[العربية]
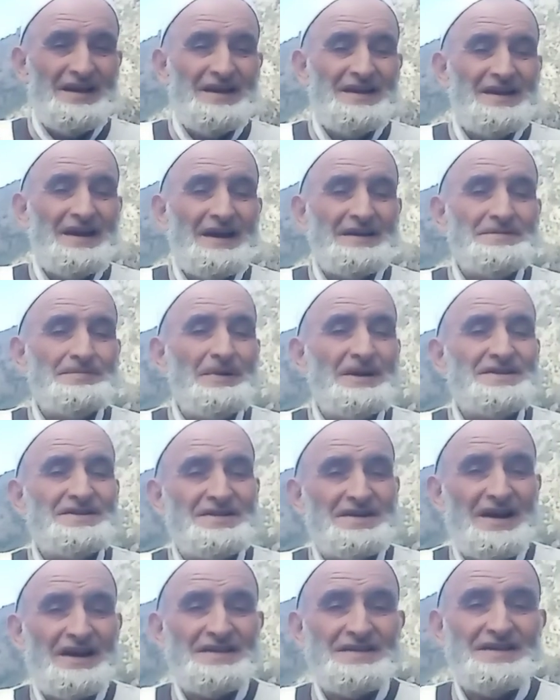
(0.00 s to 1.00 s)
الناس ما
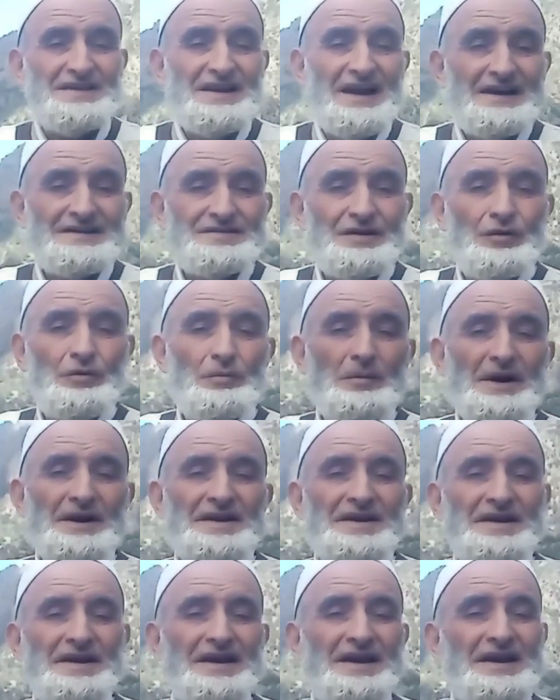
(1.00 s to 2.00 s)
تسكرت الناس هما
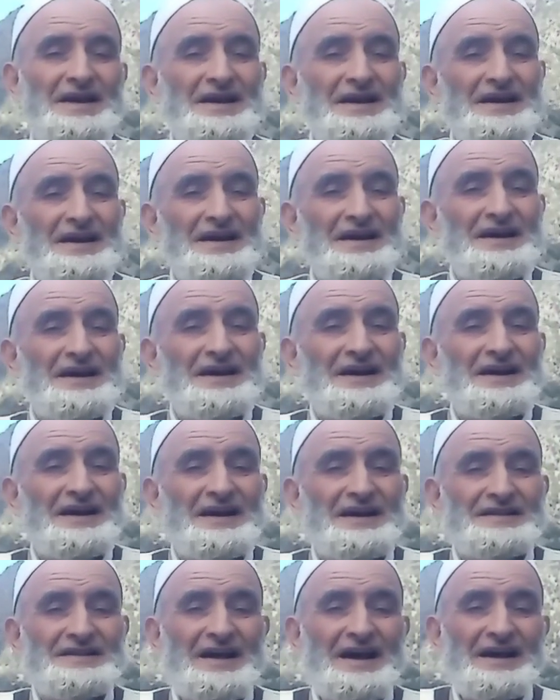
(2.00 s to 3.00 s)
كي
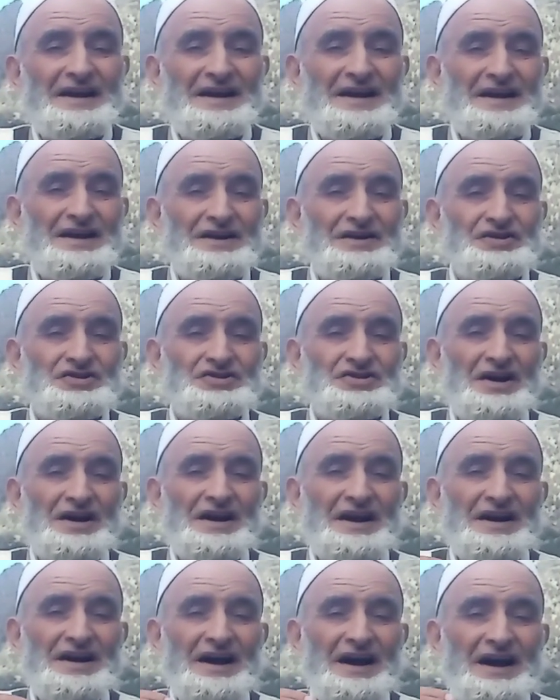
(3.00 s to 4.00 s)
داري
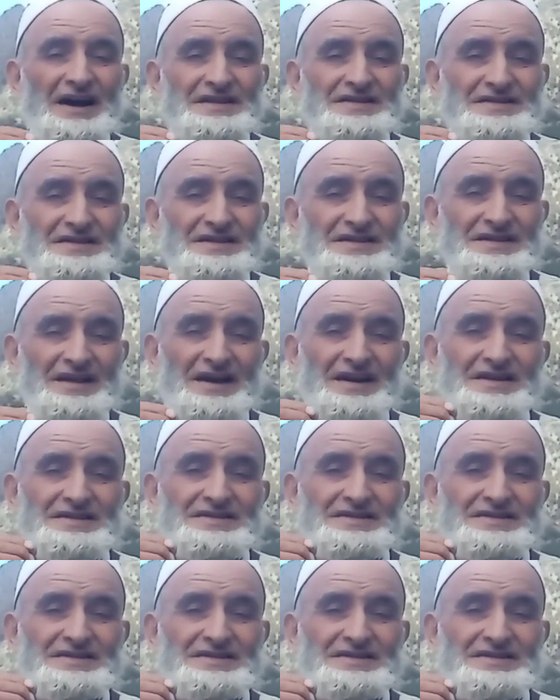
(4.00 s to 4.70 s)
الشركات داري